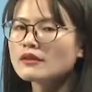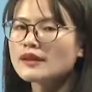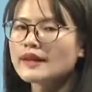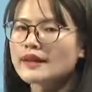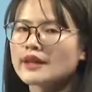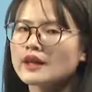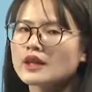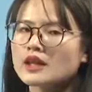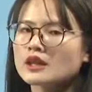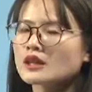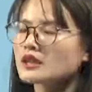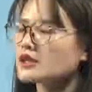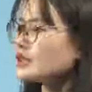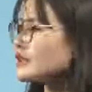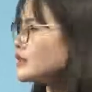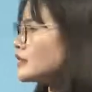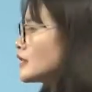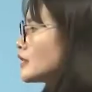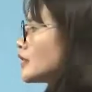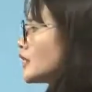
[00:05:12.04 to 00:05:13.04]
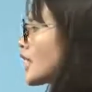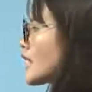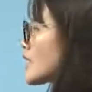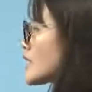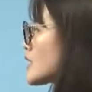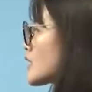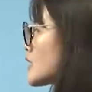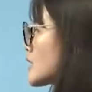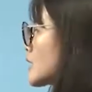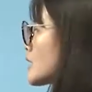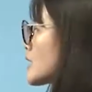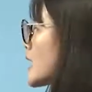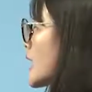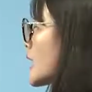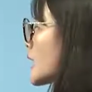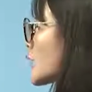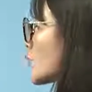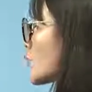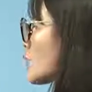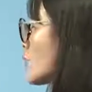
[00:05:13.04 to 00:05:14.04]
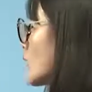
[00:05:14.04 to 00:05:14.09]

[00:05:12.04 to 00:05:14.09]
位，以及它这个参